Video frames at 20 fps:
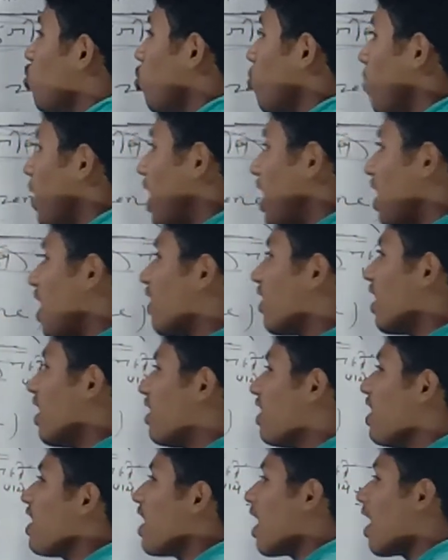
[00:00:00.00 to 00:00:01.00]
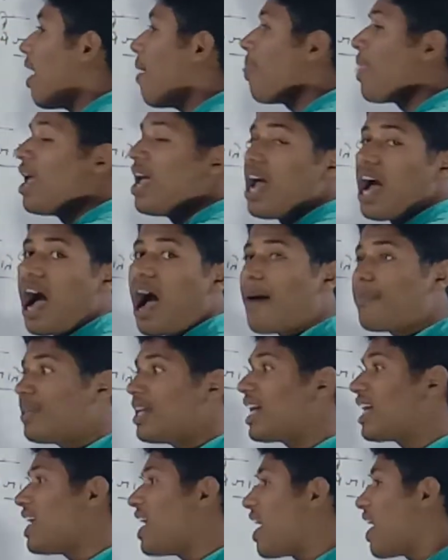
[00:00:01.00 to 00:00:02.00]
जोन पाया जाता है ठीक है ना अब
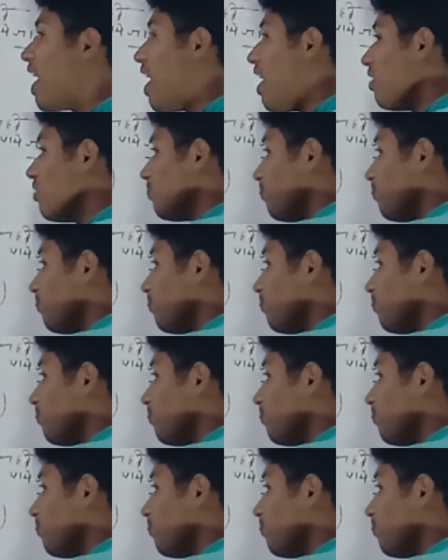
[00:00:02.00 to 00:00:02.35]
देखिएगा